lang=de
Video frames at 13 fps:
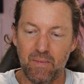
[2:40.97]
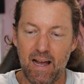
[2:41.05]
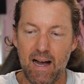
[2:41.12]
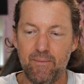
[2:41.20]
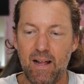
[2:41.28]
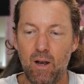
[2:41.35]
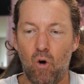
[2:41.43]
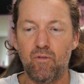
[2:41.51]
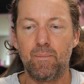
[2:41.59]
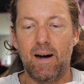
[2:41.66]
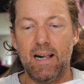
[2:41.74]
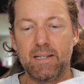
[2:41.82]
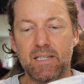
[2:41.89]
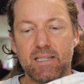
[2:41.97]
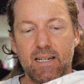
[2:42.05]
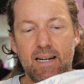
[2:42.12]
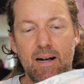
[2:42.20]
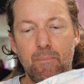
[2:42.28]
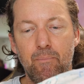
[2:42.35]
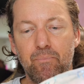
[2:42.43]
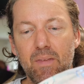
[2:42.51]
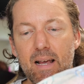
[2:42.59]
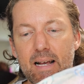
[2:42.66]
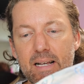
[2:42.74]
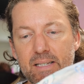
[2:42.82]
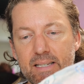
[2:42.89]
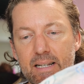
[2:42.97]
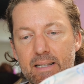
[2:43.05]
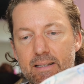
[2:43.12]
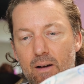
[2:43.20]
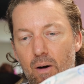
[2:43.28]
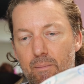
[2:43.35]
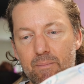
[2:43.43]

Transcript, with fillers: Ja, weil oftmals ähm, sind